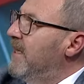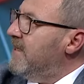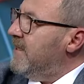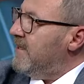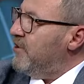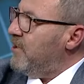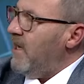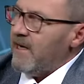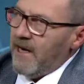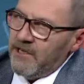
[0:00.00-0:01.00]
manzarası
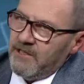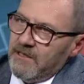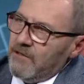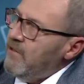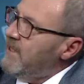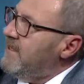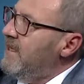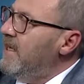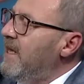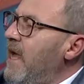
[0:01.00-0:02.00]
çıkar karşınıza.
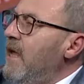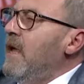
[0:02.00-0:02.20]
Dolayısıyla da